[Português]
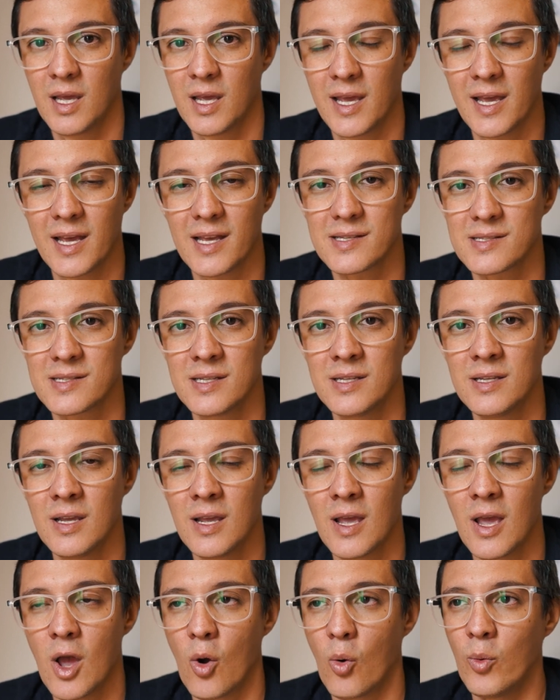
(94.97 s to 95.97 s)
É assim.
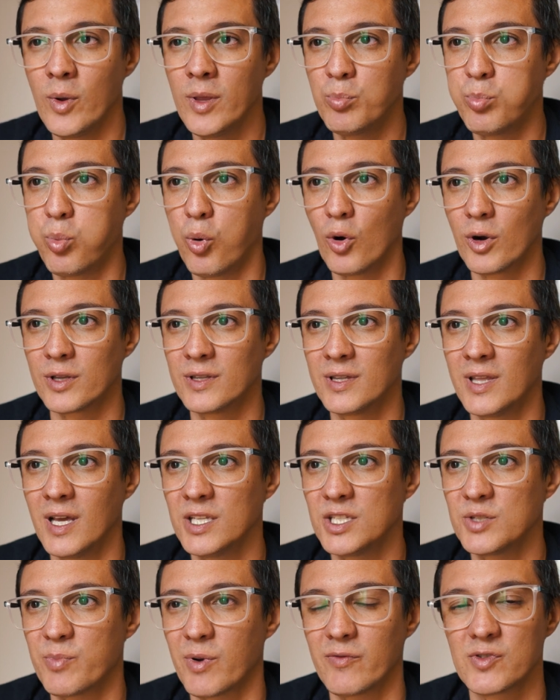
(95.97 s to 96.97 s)
O
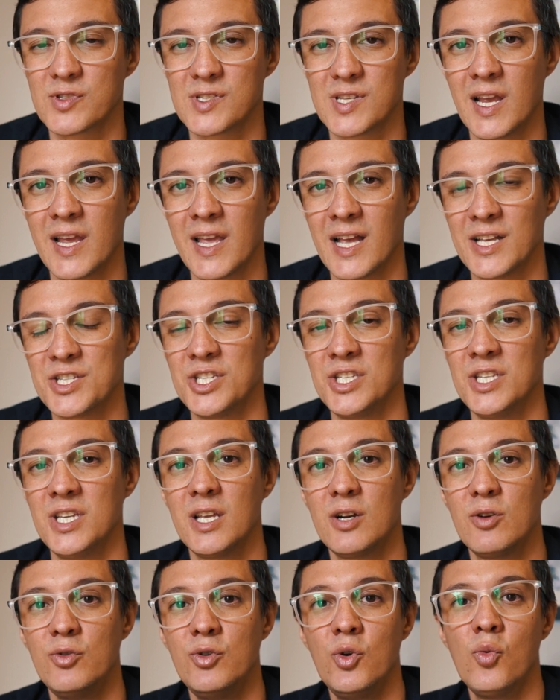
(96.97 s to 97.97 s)
importante para você ganhar
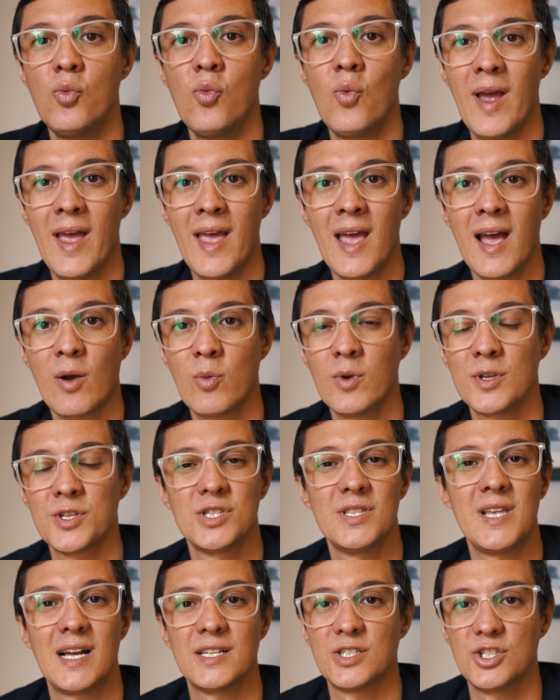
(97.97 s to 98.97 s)
dinheiro não é a
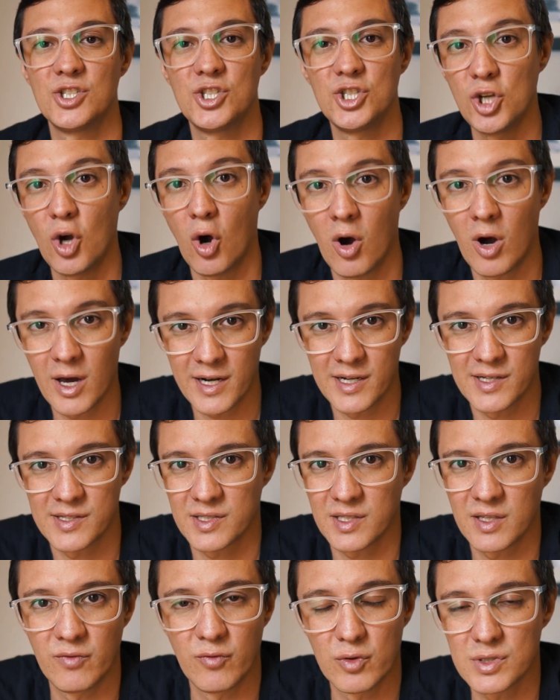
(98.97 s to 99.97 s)
quantidade de
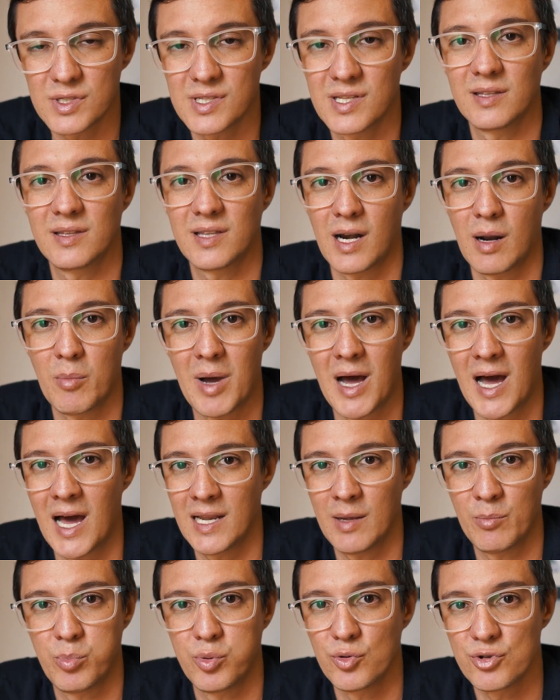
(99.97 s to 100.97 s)
horas que você
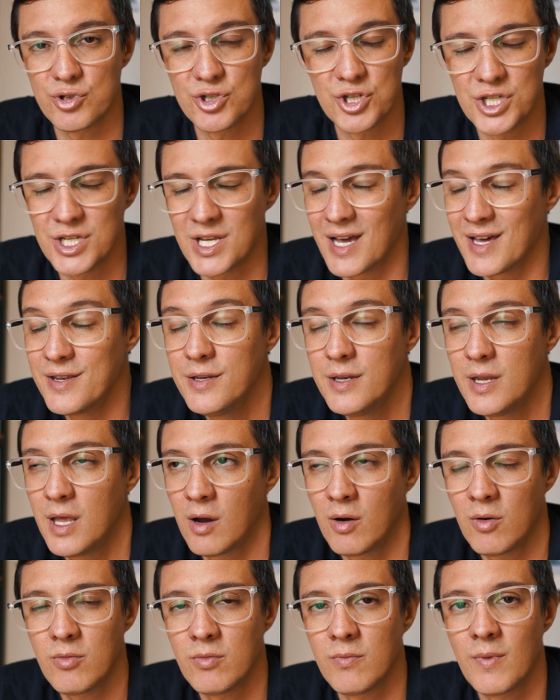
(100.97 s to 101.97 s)
trabalha por dia,
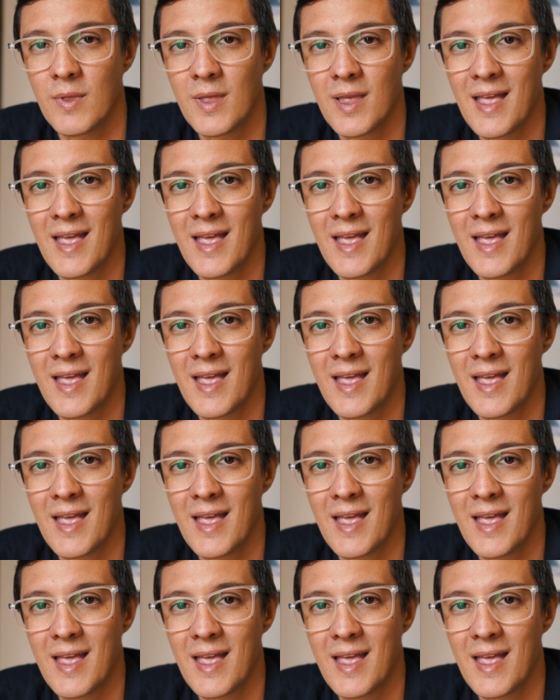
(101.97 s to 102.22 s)
não.